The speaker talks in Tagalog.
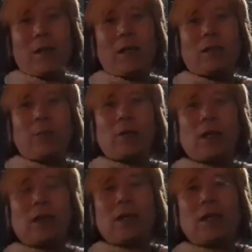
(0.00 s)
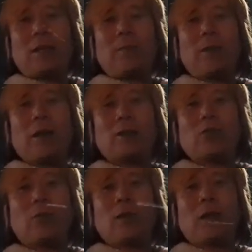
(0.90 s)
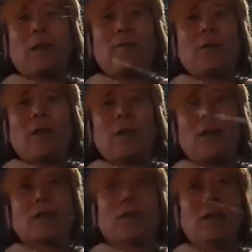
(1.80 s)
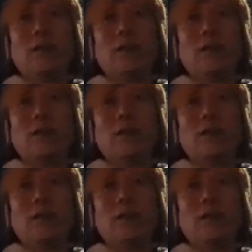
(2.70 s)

makikita po natin yan pag tuwing sa